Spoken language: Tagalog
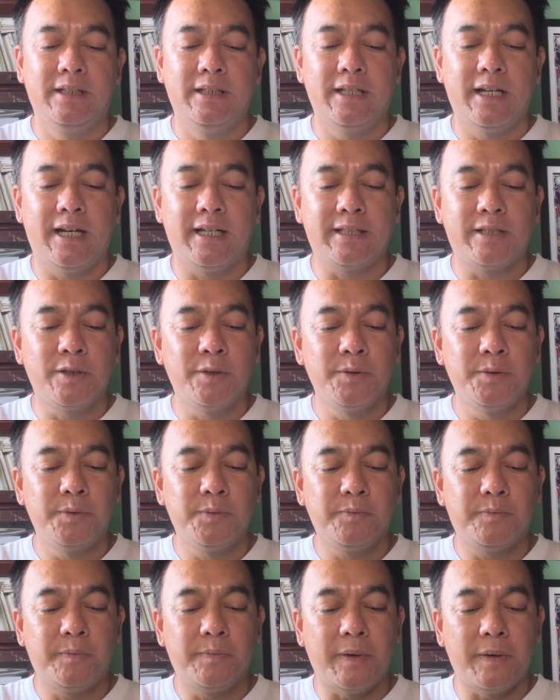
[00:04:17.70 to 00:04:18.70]
At
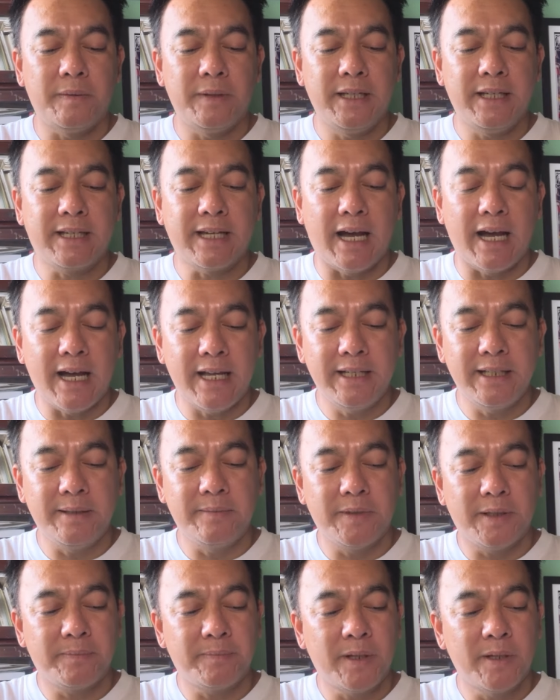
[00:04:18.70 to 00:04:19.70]
yung
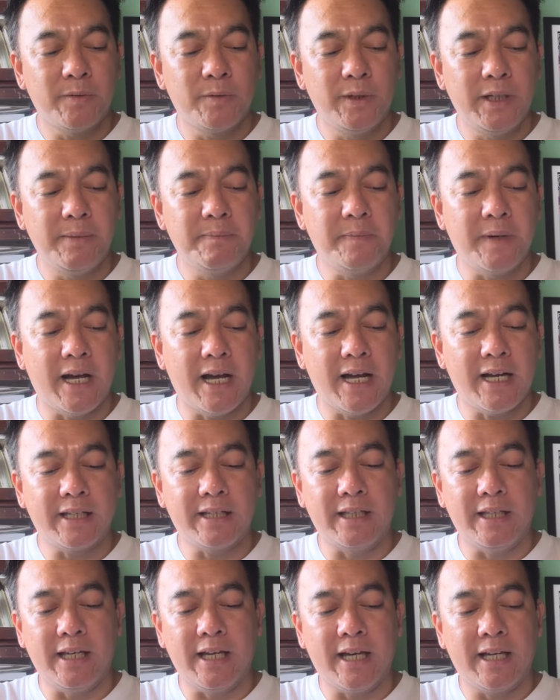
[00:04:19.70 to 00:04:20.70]
ikaanim at panghuling
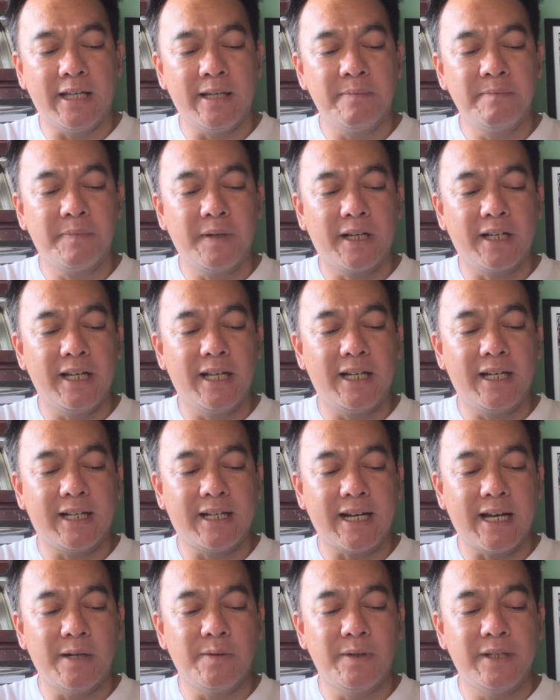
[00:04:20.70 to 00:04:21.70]
bahagi ay ang
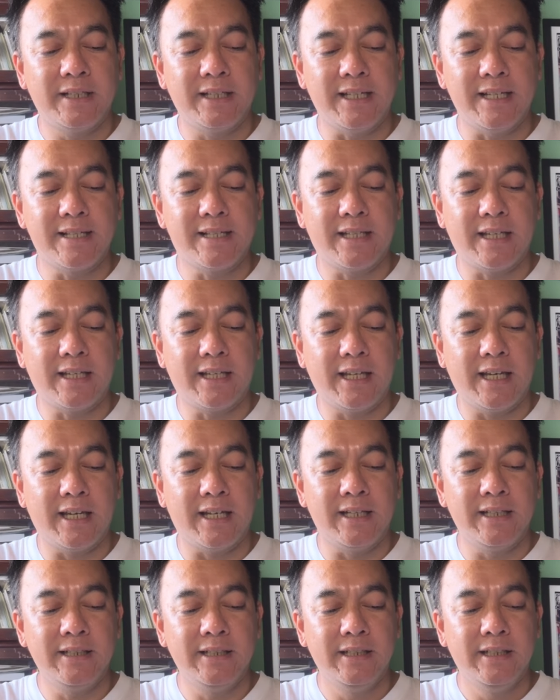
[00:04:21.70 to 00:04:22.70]
paglalarawan ni
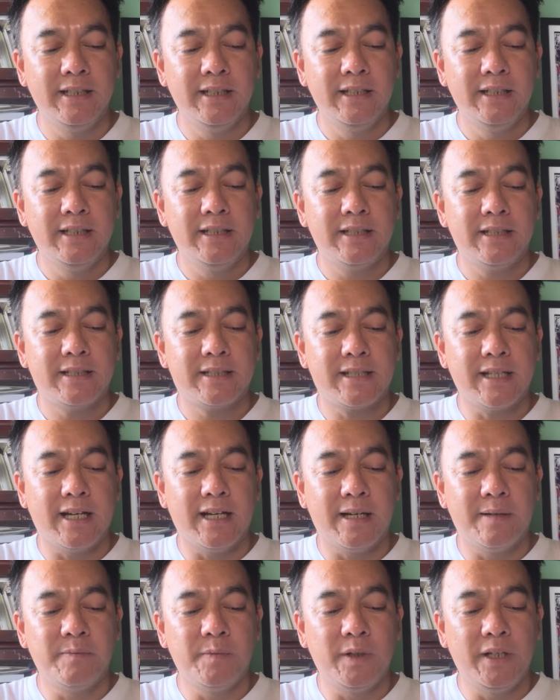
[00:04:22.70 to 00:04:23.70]
Ezekiel
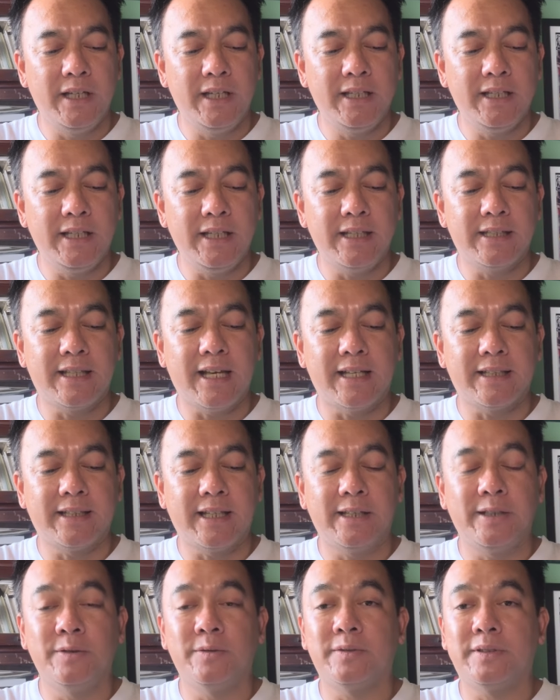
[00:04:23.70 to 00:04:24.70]
sa muling
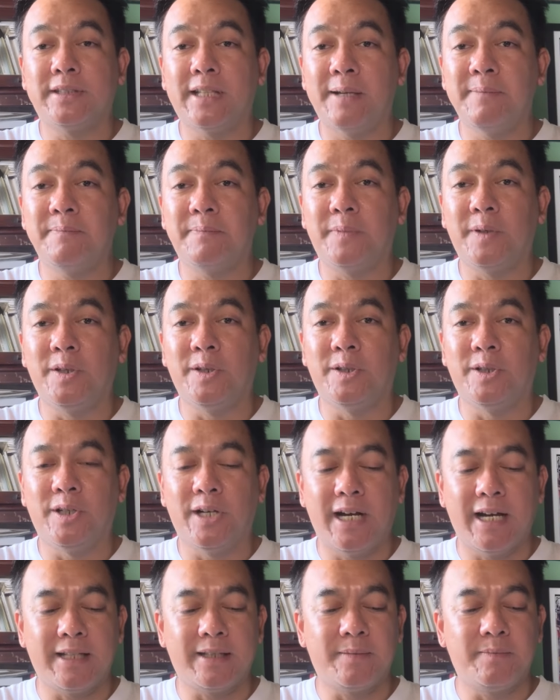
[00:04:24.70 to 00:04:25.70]
itatayong templo
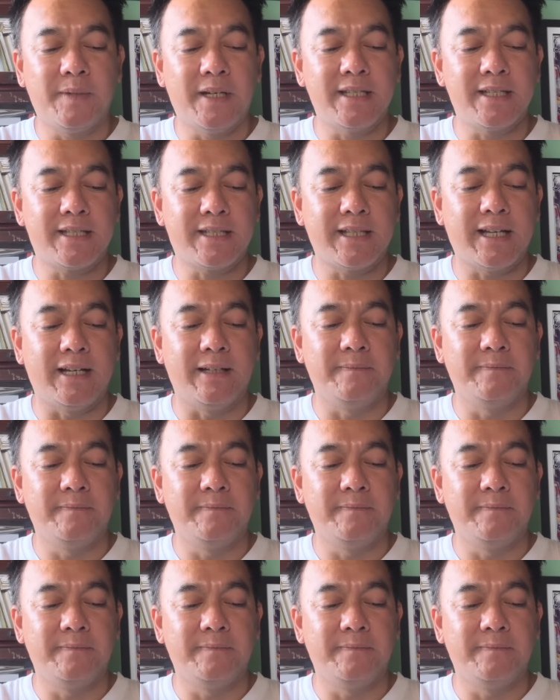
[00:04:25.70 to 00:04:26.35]
at bansa.